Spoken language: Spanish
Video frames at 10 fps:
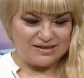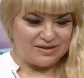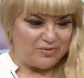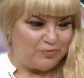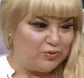
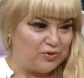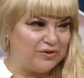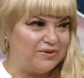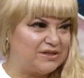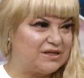mi punto de
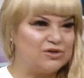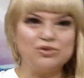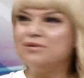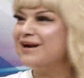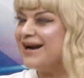vista, es
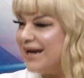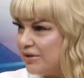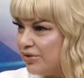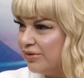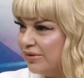un
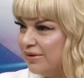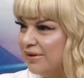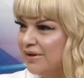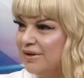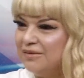reto,
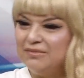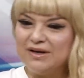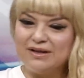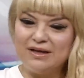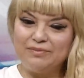¿verdad?